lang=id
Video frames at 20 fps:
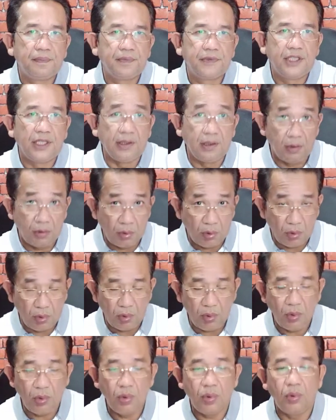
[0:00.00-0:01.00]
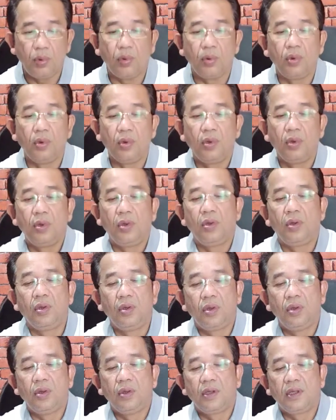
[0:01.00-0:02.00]
Tentu
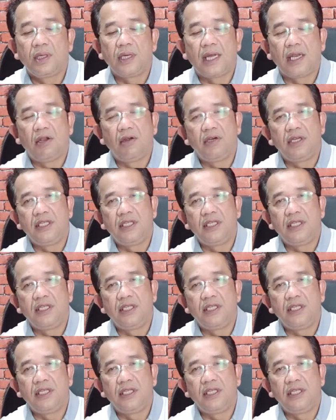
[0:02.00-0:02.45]
kalau